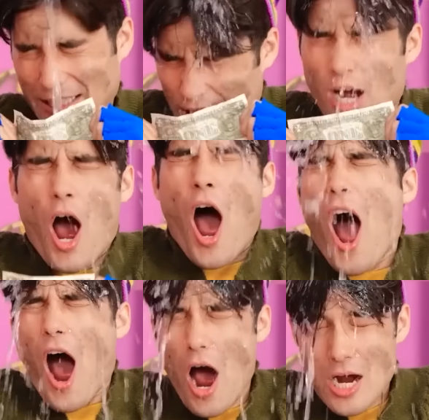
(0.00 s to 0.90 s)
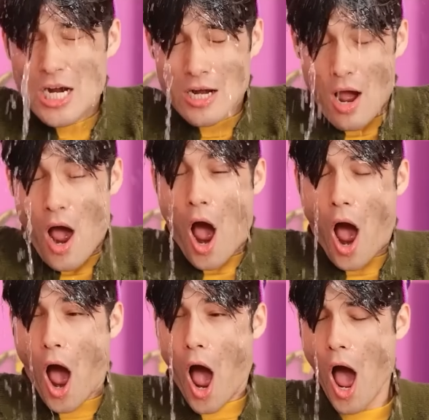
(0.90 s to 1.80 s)
suas bonecas? Conte pra
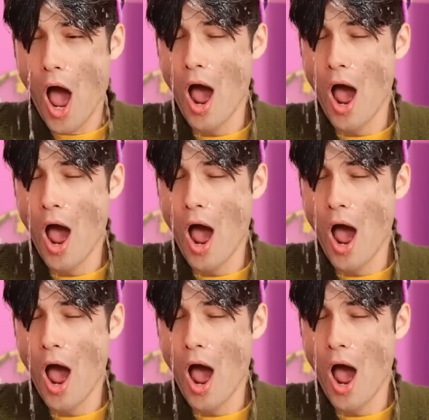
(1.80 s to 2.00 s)
gente!